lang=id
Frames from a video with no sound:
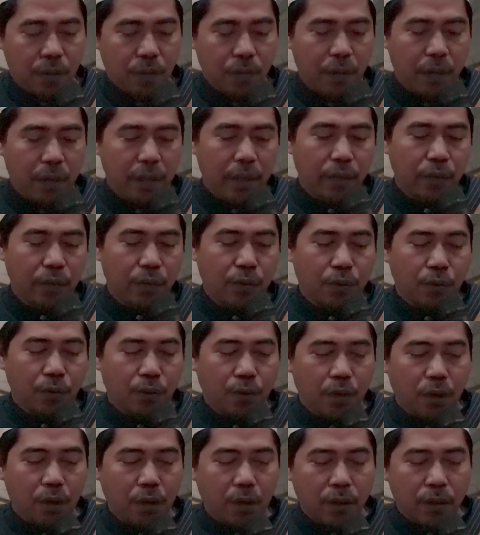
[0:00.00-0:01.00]
wa
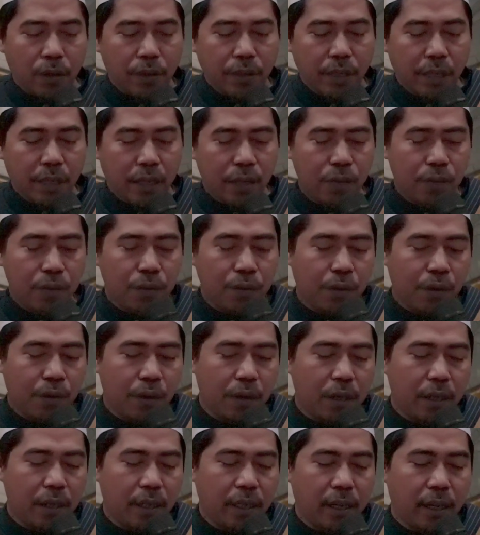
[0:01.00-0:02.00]
yatruqa ra'sahu
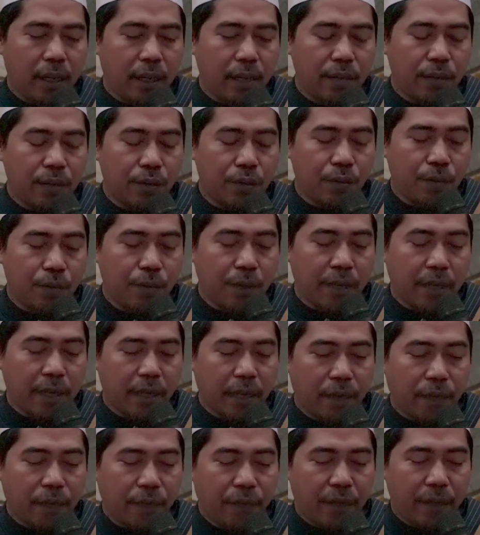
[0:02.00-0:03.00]
qalilan summa
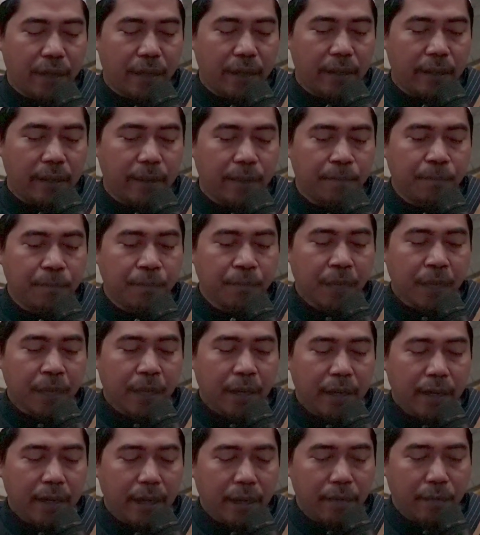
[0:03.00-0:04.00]
yarfa'a
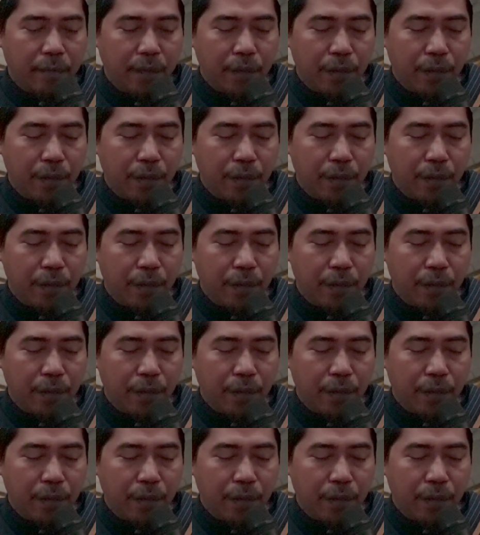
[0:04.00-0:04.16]
dan